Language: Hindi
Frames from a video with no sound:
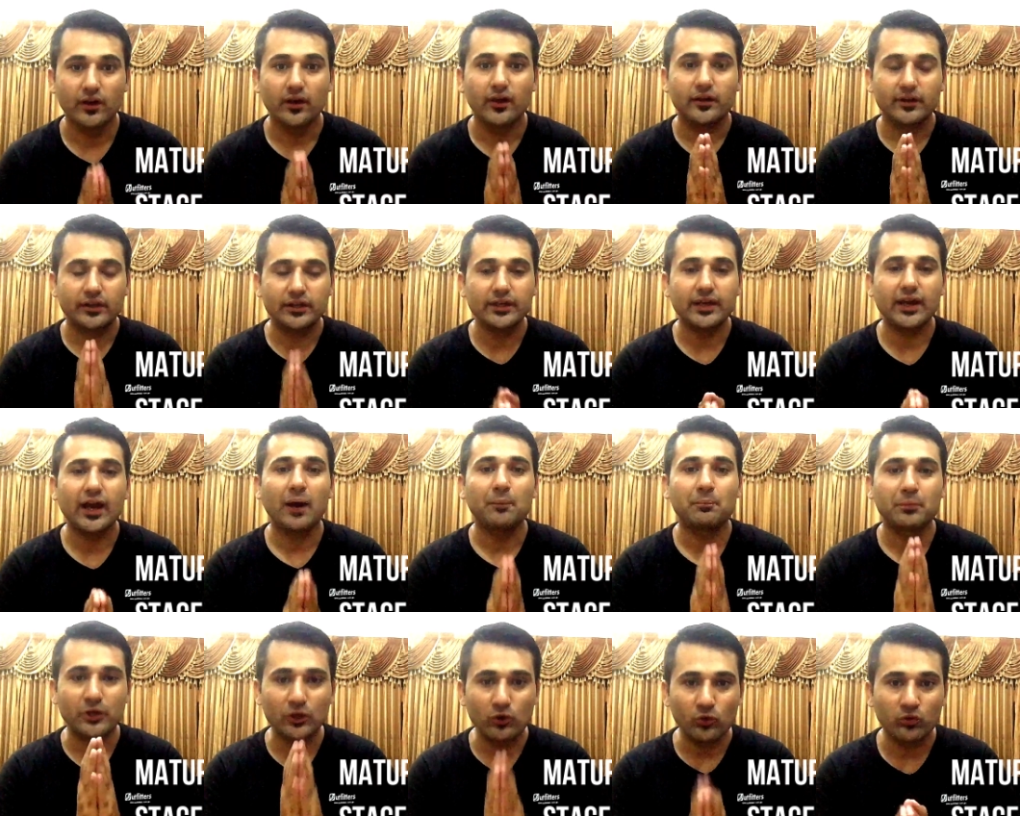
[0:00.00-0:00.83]
ठीक है आप
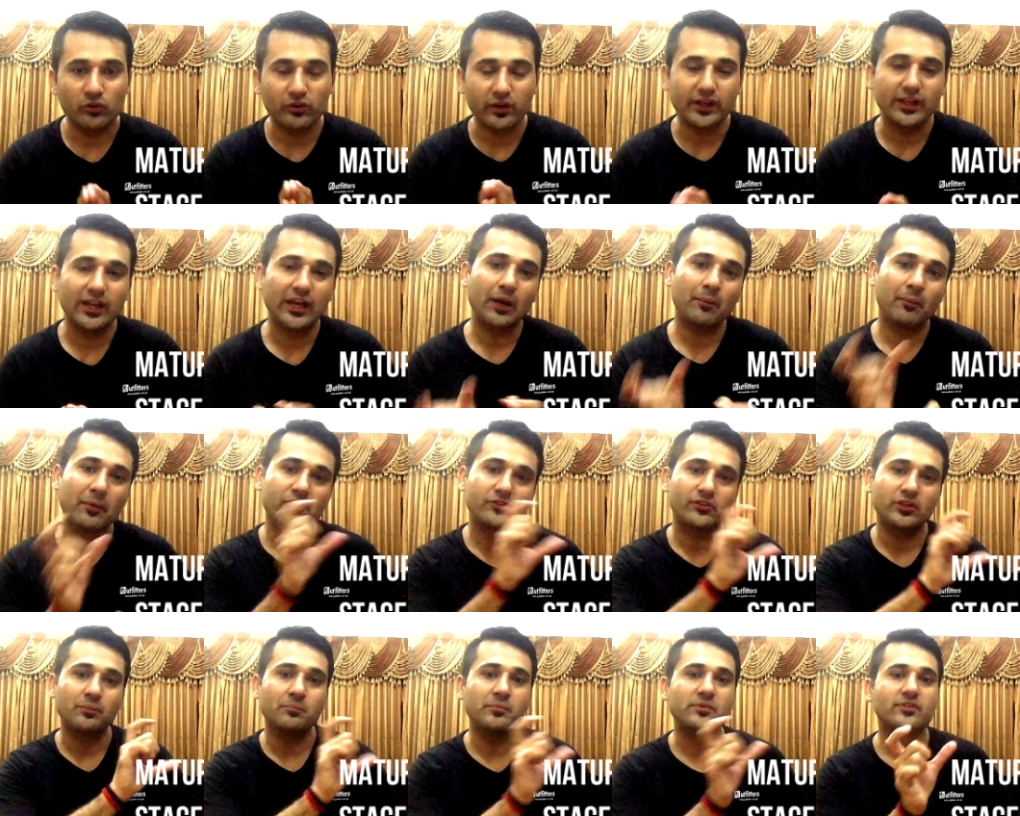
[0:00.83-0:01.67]
ट्यून रहिएगा मैं
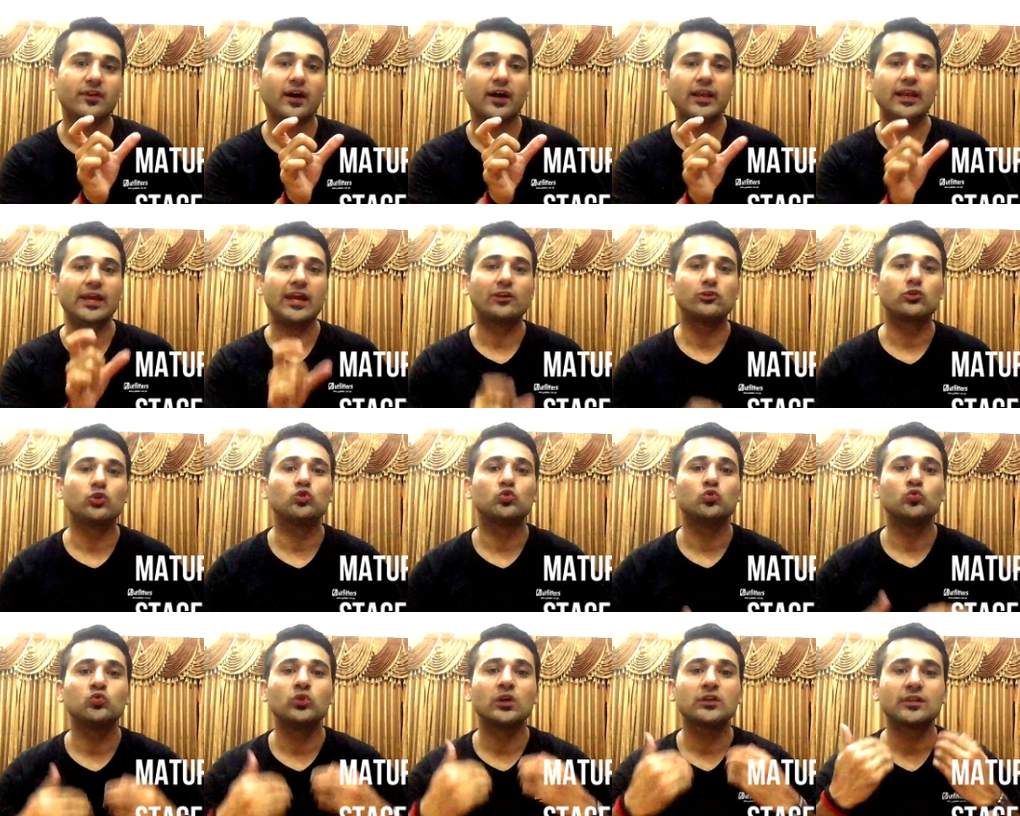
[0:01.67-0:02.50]
इसकी मिसालें एक दो
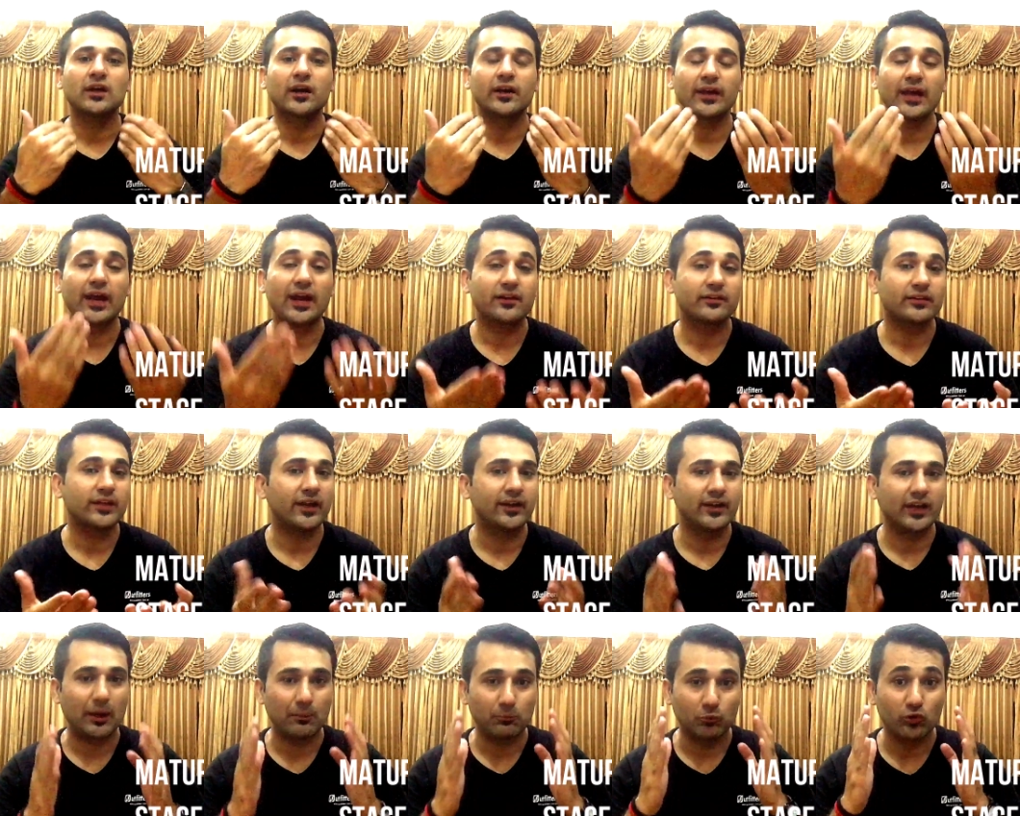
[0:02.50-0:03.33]
दूंगा ताकि एट द एंड
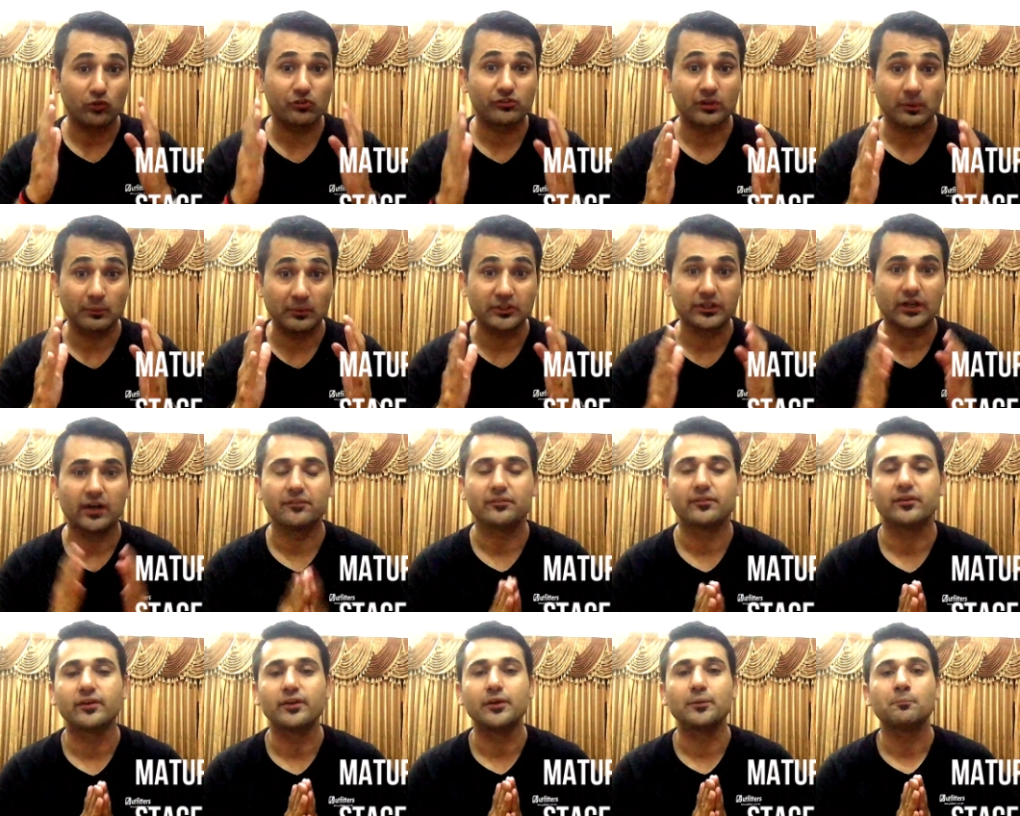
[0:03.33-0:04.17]
आपको समझ आ
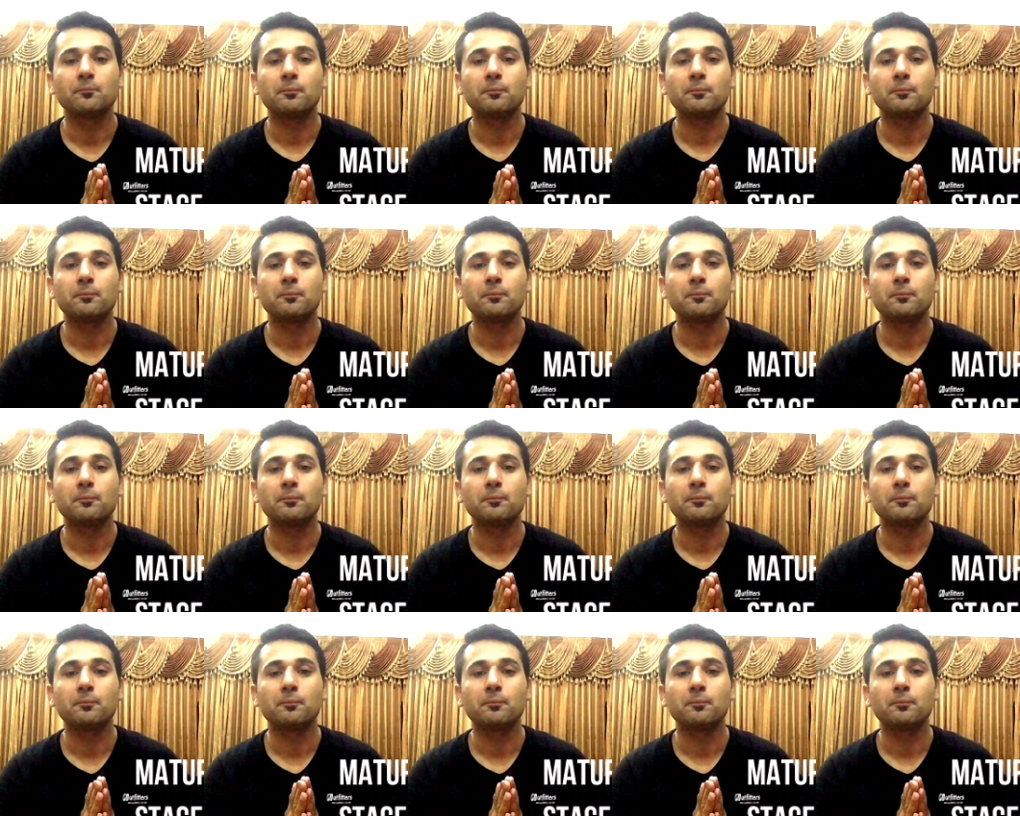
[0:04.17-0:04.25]
सके